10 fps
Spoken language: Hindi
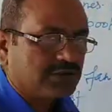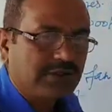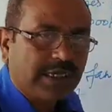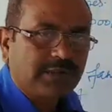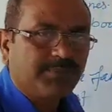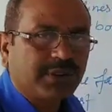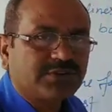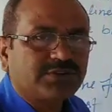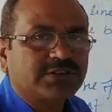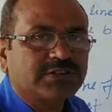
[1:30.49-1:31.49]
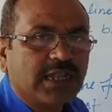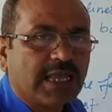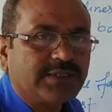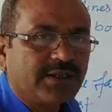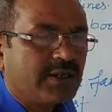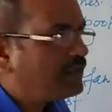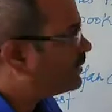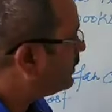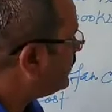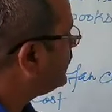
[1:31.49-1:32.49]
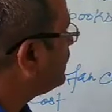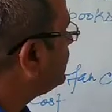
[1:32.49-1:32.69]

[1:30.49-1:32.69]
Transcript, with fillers: यानी 32 लाइनें हैं